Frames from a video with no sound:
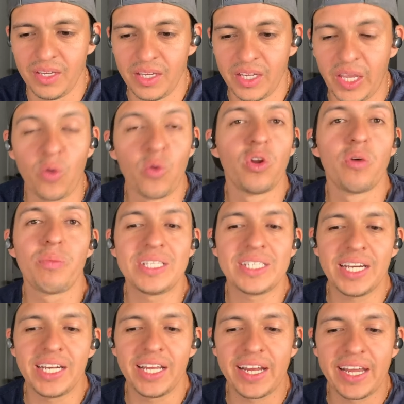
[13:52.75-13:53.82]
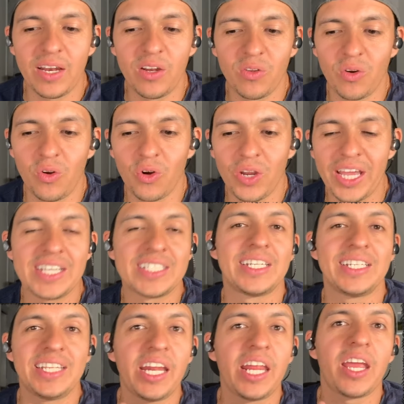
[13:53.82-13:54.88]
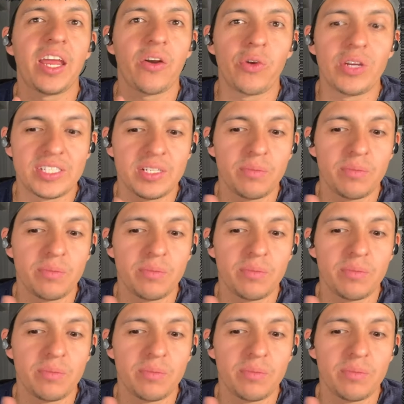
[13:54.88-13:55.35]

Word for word: Que uno pensaría que lo, que hace Danny Carey es